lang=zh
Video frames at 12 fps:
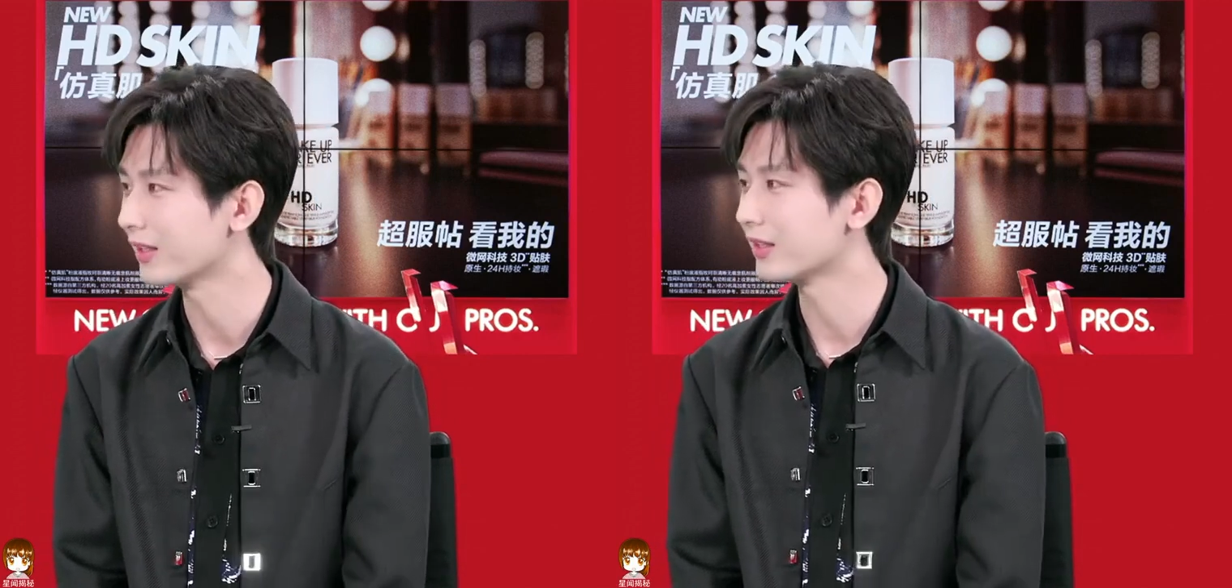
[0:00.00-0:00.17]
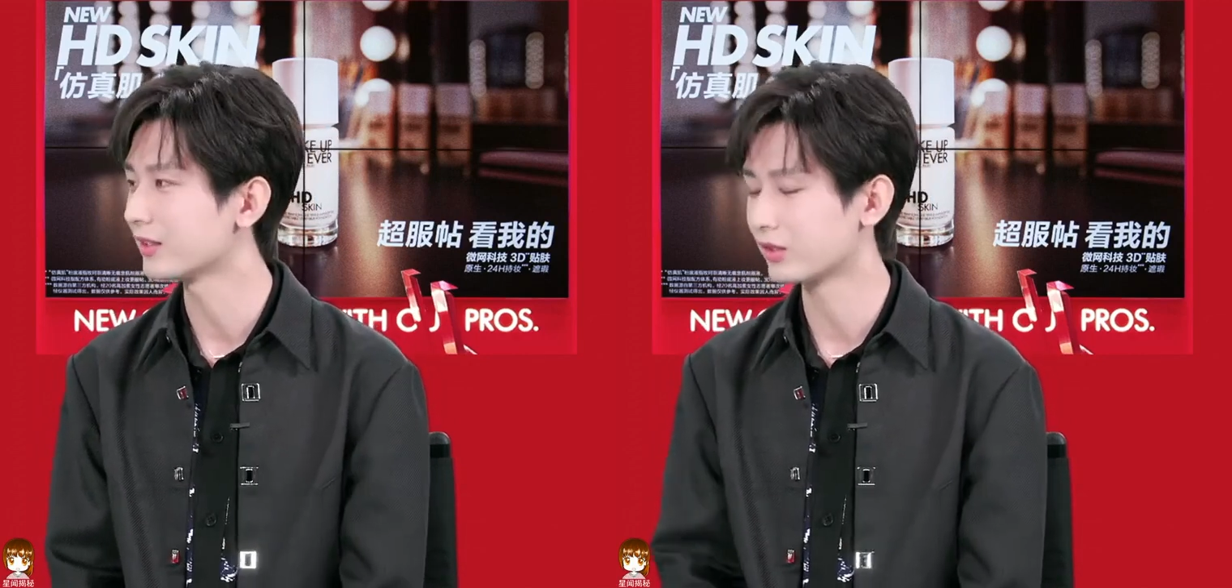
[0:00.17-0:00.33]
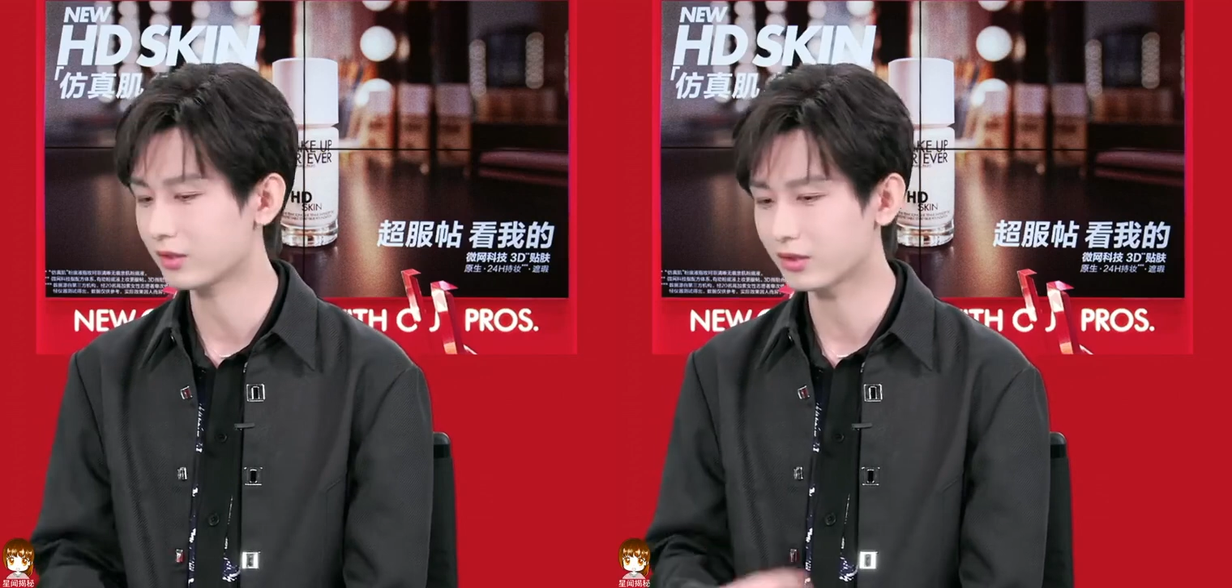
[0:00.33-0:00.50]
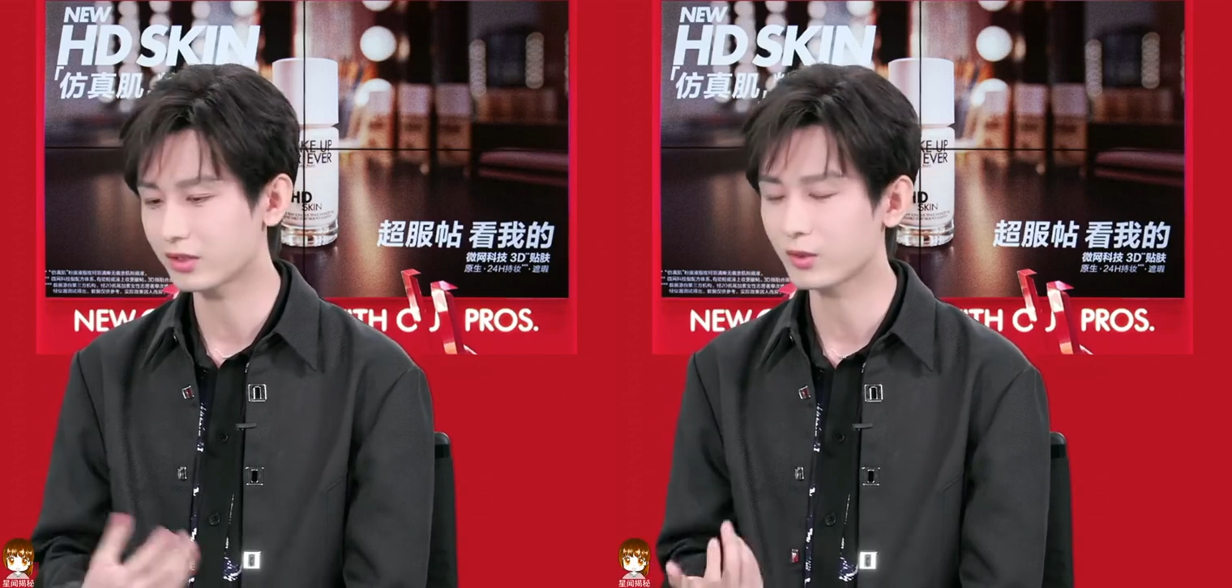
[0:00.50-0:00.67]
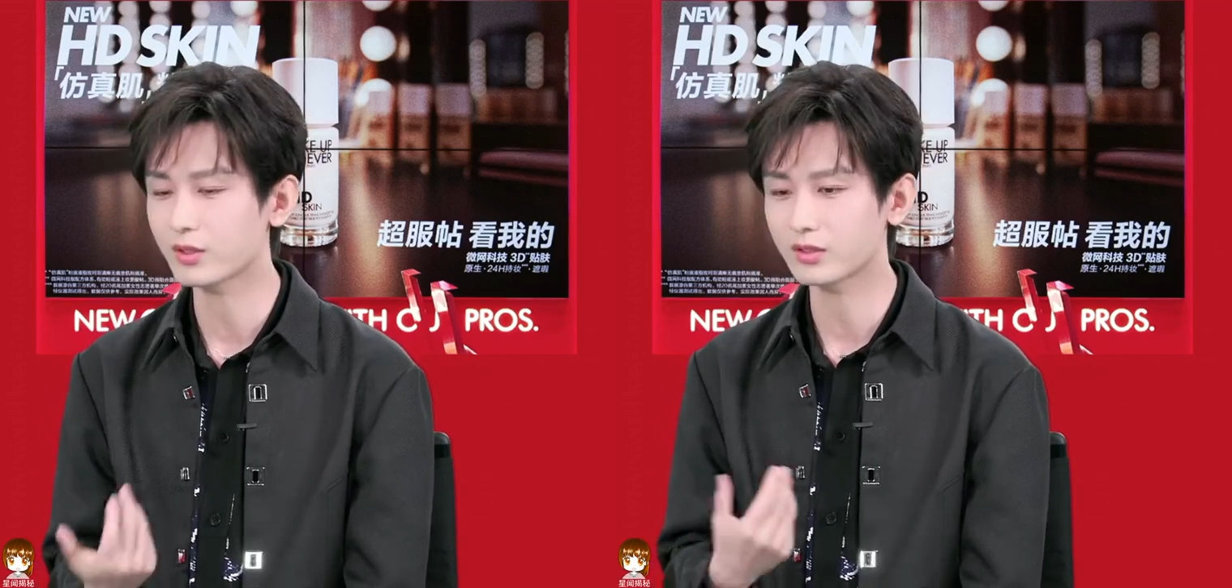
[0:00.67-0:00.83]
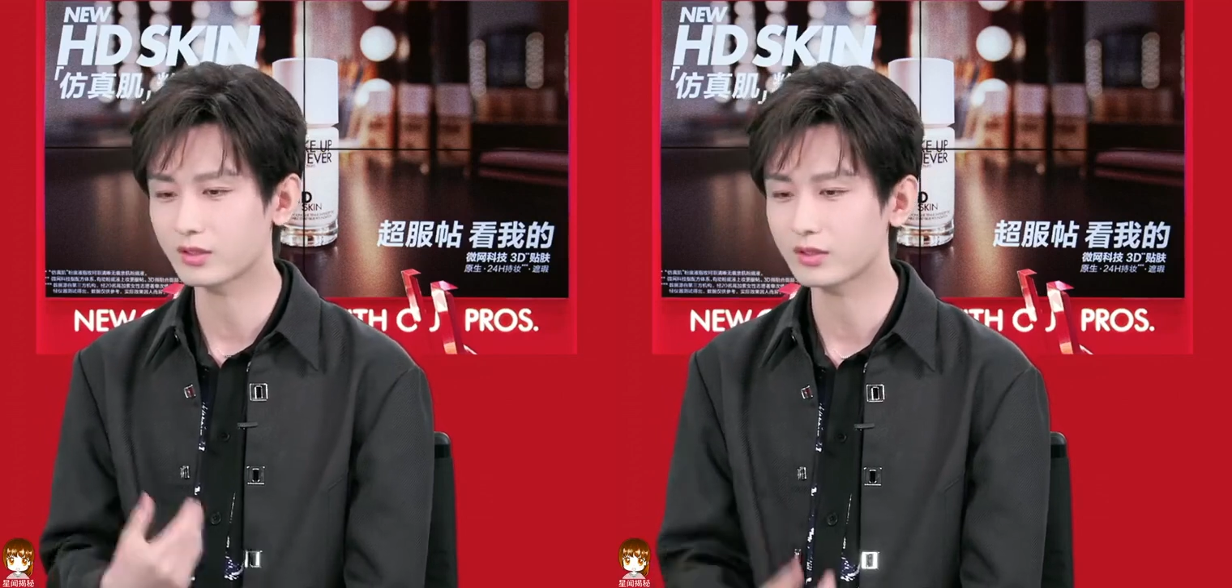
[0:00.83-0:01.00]
先这段
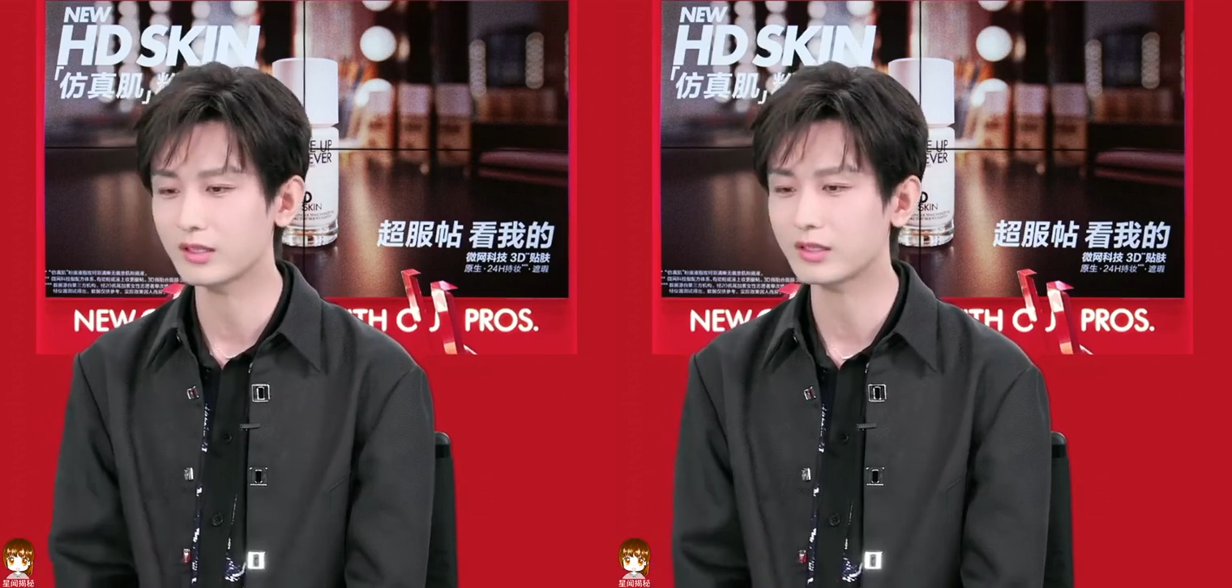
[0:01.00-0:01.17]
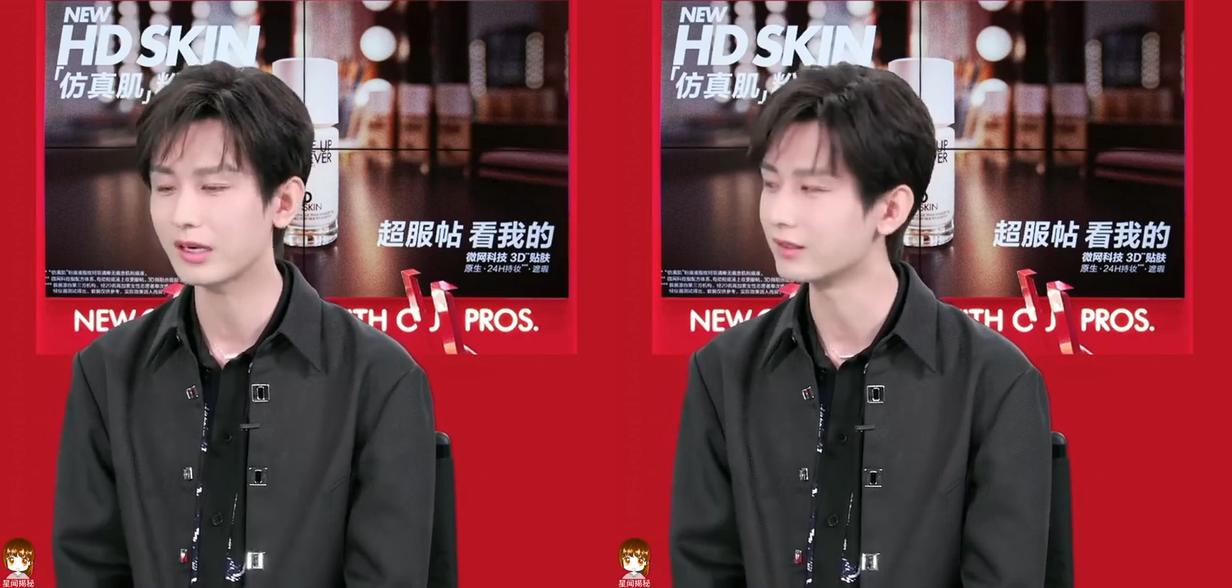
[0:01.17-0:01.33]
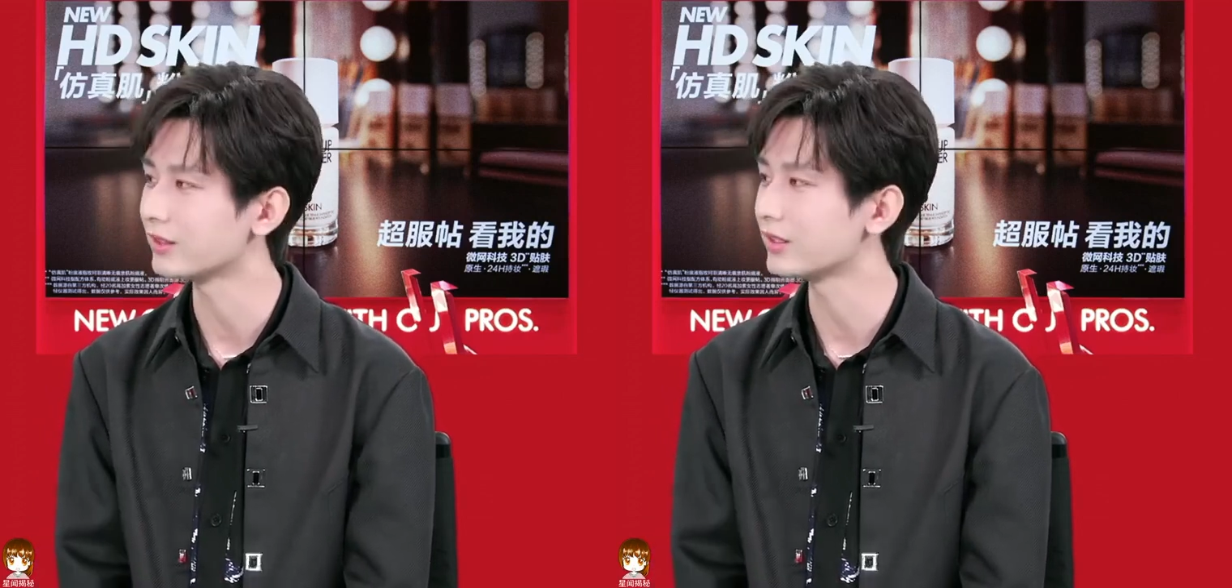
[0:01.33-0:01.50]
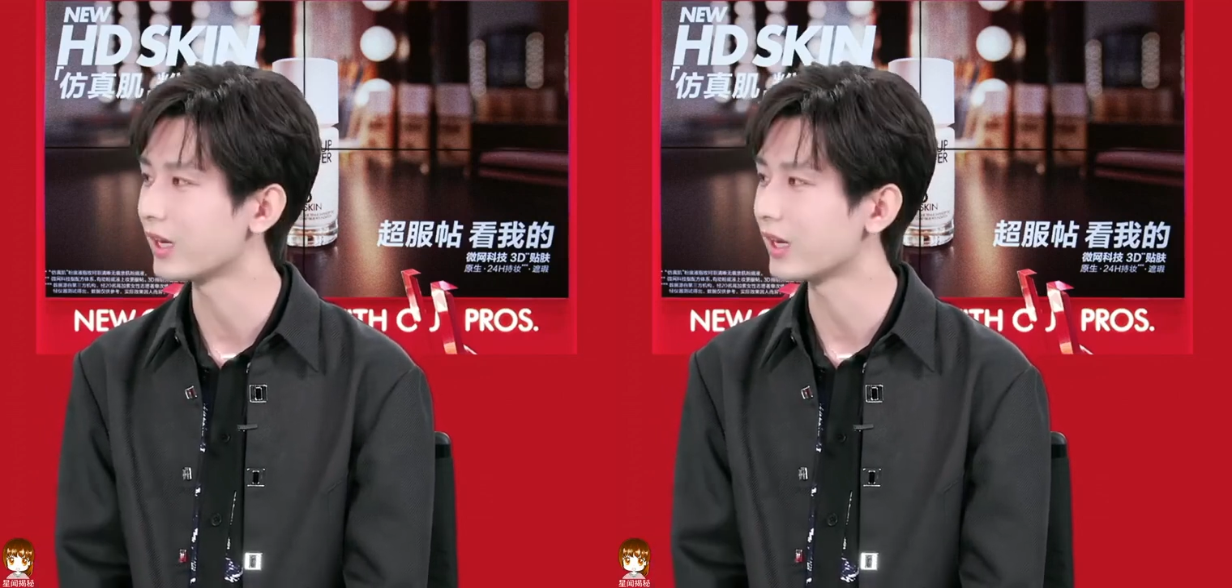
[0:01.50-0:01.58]
时间养一下